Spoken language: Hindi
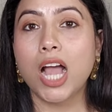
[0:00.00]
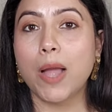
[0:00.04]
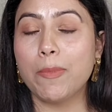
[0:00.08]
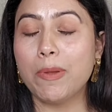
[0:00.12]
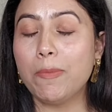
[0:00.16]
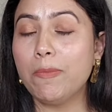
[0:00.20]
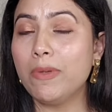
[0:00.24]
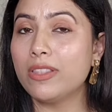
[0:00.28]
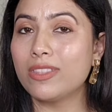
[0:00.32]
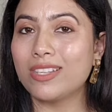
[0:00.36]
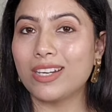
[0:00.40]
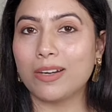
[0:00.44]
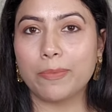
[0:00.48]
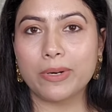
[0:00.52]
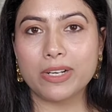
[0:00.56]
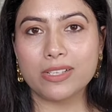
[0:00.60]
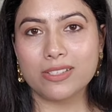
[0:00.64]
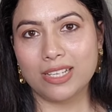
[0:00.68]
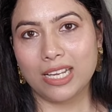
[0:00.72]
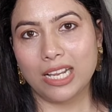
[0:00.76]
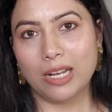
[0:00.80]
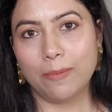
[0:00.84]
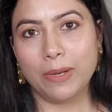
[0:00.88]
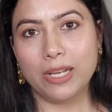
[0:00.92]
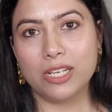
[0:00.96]
अभी मिंत्रा पर
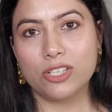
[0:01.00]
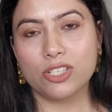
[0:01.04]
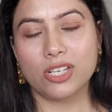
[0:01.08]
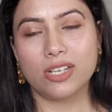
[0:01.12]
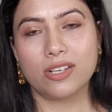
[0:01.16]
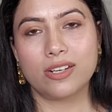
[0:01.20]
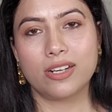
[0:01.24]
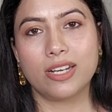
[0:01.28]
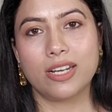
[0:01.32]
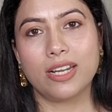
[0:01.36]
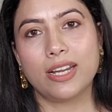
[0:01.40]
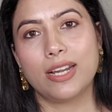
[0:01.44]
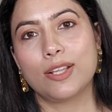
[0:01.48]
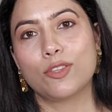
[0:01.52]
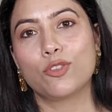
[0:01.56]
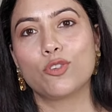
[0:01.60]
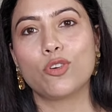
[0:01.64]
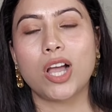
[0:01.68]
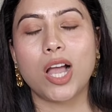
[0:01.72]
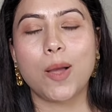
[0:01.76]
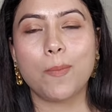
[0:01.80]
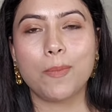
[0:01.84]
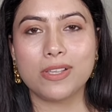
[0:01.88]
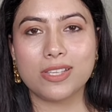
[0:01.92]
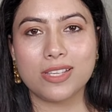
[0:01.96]
सेल भी चल रही है
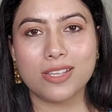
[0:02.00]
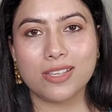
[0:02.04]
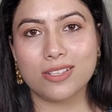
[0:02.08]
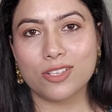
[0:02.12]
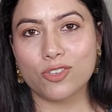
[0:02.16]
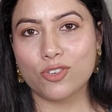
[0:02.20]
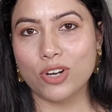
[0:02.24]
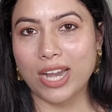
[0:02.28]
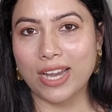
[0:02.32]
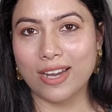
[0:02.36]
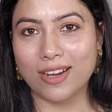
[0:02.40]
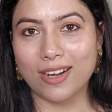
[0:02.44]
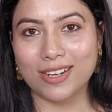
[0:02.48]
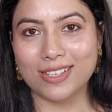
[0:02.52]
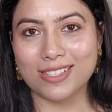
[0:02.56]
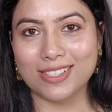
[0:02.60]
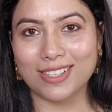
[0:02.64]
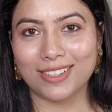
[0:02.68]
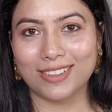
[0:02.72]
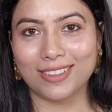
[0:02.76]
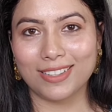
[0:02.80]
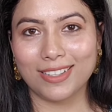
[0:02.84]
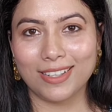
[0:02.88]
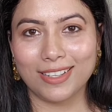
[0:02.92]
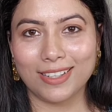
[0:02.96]
तो आप इसे ट्राई कर
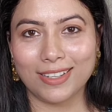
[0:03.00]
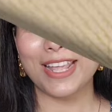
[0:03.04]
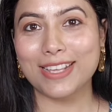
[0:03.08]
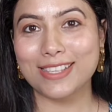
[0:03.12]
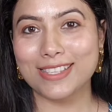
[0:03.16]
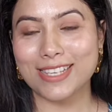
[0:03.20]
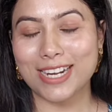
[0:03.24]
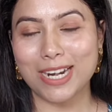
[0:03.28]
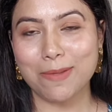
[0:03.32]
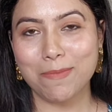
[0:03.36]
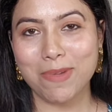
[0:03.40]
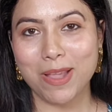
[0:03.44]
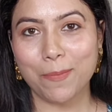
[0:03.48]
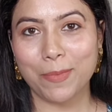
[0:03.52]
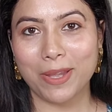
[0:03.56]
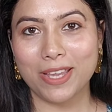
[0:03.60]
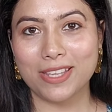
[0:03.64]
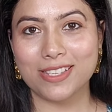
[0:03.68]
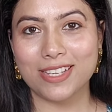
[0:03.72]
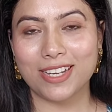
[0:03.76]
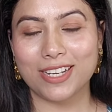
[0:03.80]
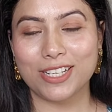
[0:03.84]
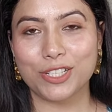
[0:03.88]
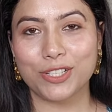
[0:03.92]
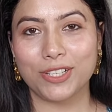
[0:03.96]
सकते हैं नेक्स्ट साड़ी मैं
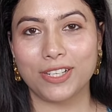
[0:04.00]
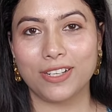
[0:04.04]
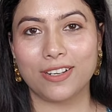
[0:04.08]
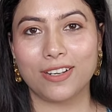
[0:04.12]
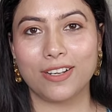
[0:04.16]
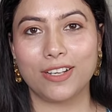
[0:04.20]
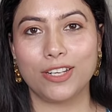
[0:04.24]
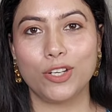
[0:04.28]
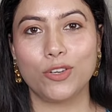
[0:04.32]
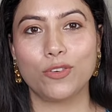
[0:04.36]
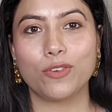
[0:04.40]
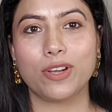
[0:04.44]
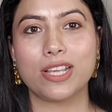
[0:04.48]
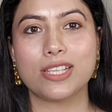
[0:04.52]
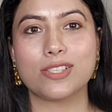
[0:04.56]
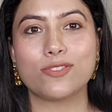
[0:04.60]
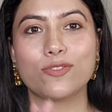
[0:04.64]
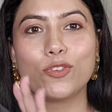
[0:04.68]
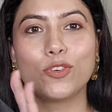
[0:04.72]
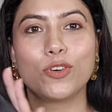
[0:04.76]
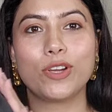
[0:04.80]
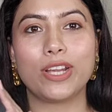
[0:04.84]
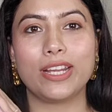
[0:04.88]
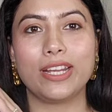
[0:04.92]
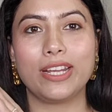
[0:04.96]
आपके साथ शेयर कर रही हूँ गाइज
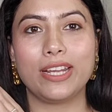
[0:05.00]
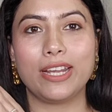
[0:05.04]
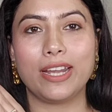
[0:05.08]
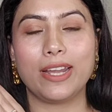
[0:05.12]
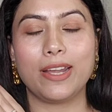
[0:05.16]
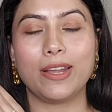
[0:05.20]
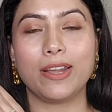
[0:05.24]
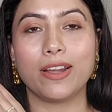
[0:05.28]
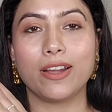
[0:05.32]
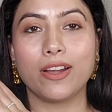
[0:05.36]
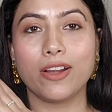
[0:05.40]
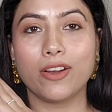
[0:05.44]
वो है ये